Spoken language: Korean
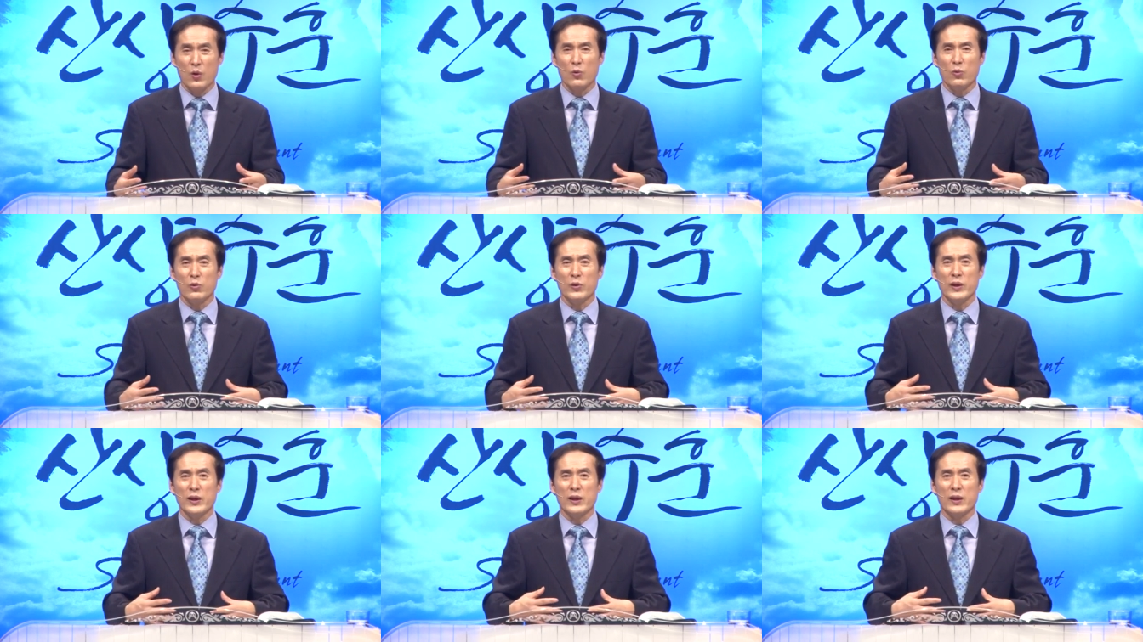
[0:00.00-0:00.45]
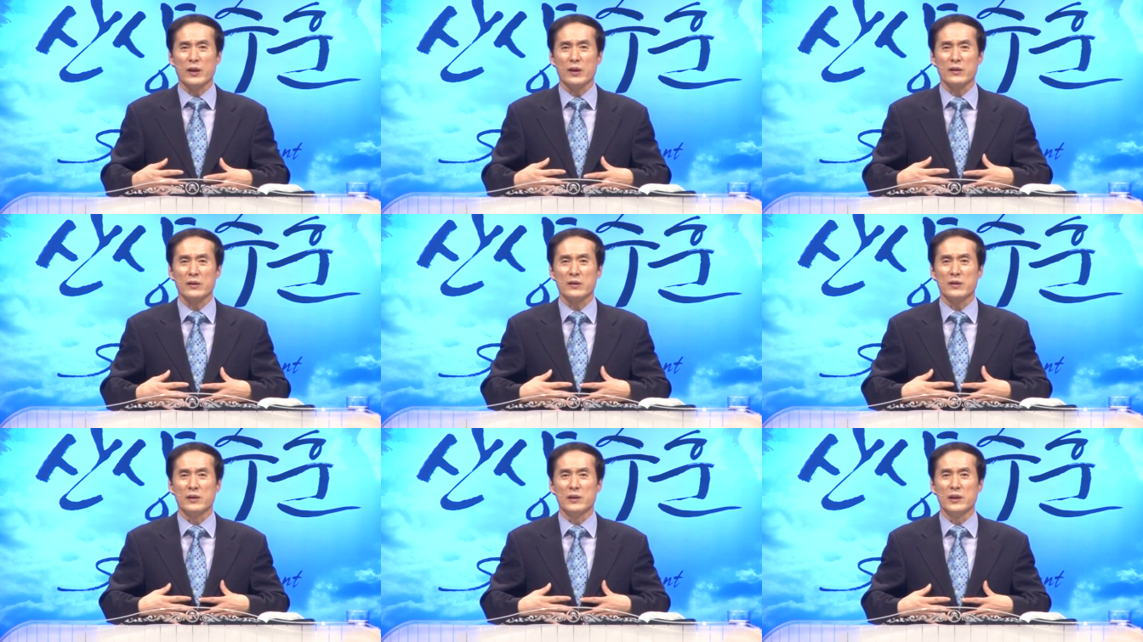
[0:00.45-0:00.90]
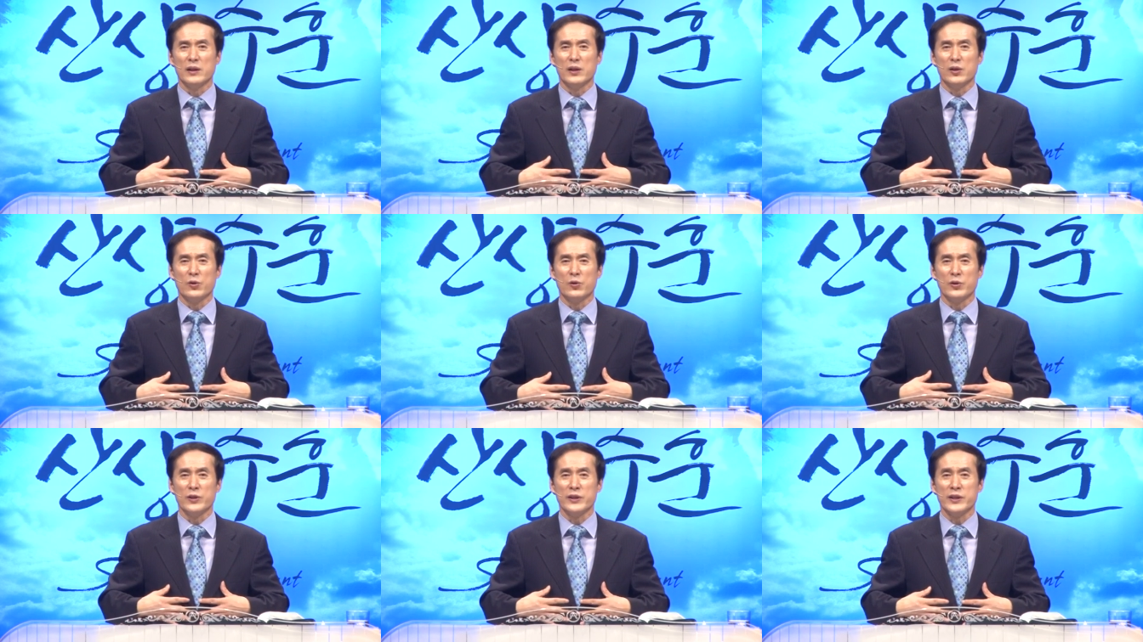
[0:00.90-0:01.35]
우리가
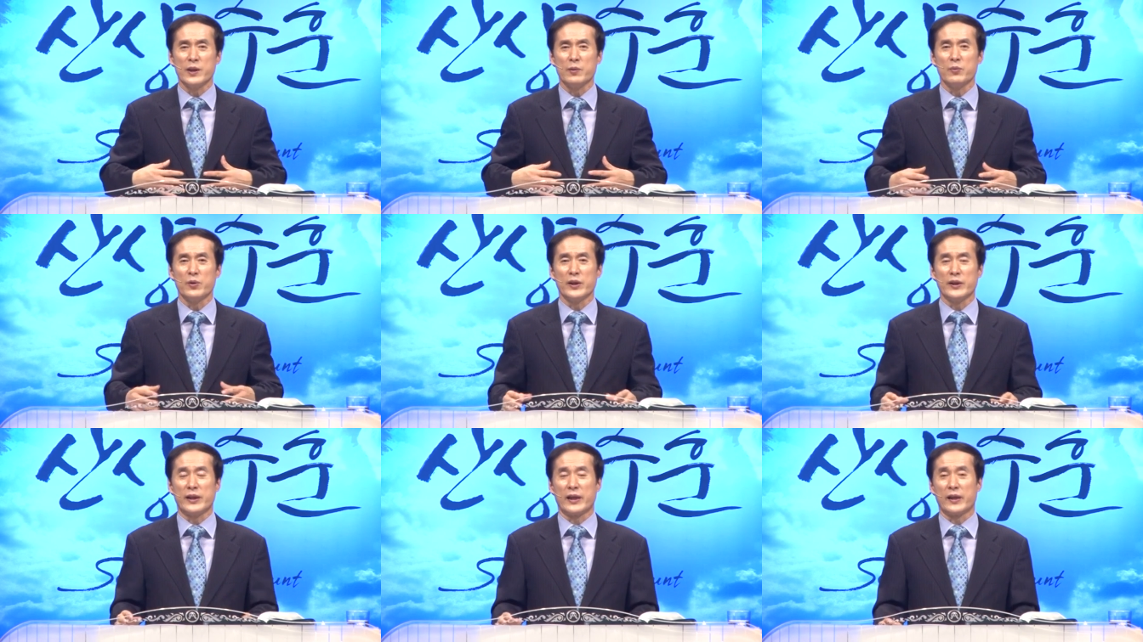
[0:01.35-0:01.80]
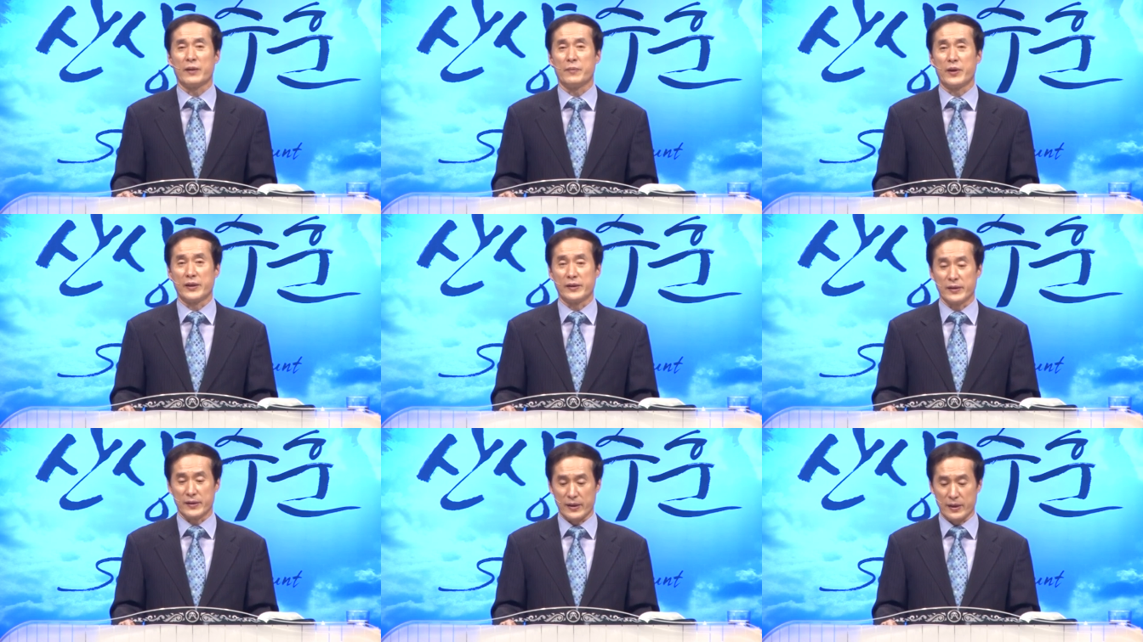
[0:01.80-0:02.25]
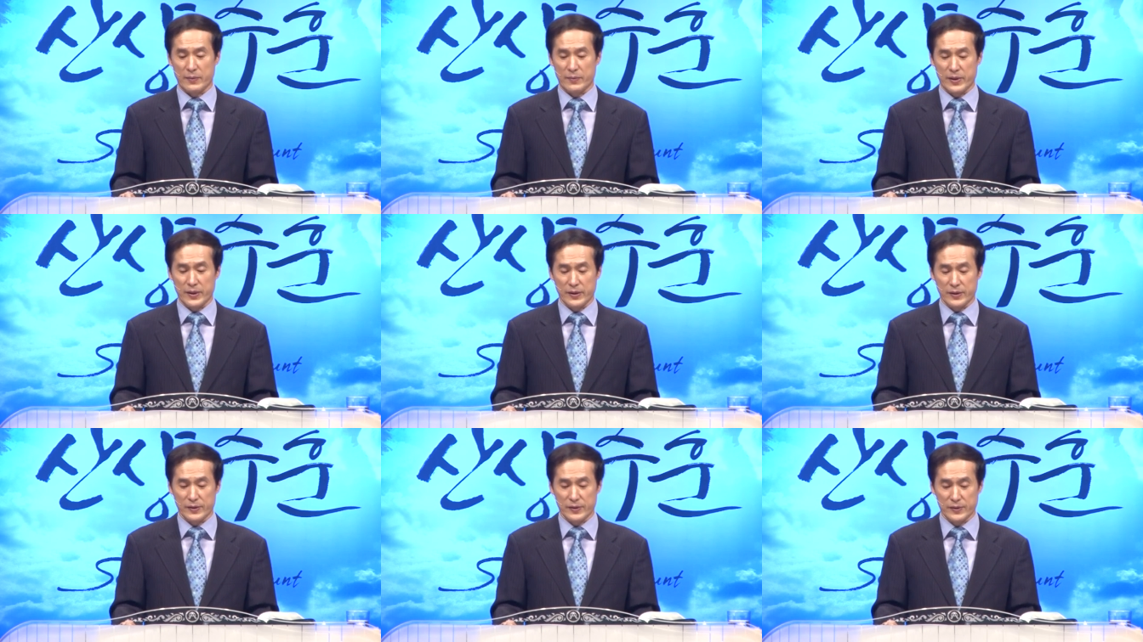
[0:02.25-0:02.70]
더러운 재물이 되게 만든단
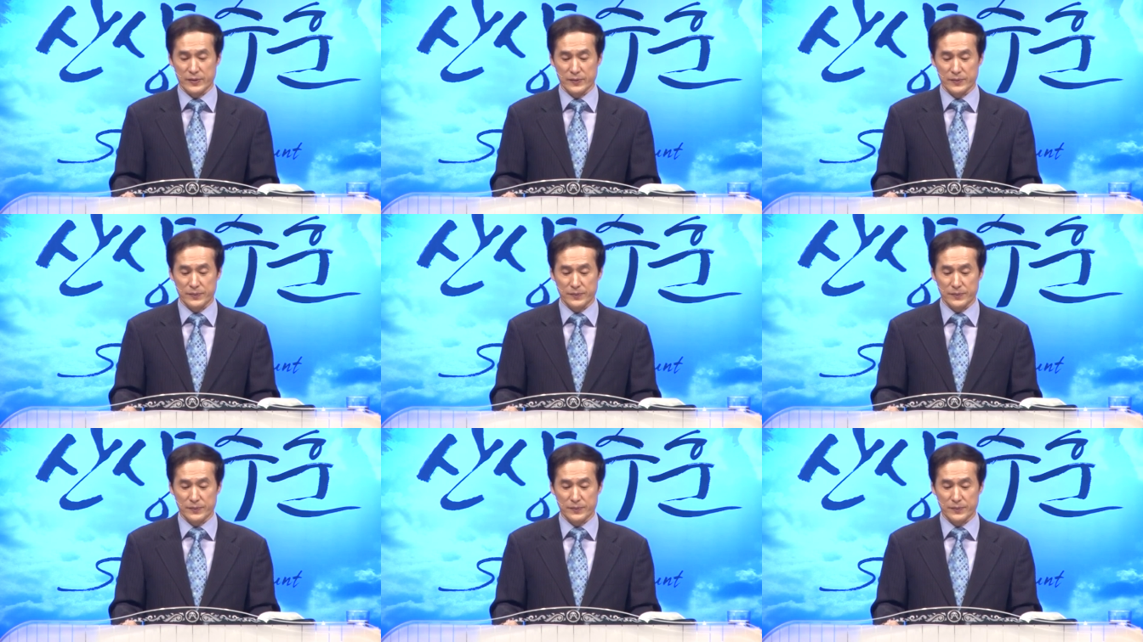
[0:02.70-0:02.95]
말이죠.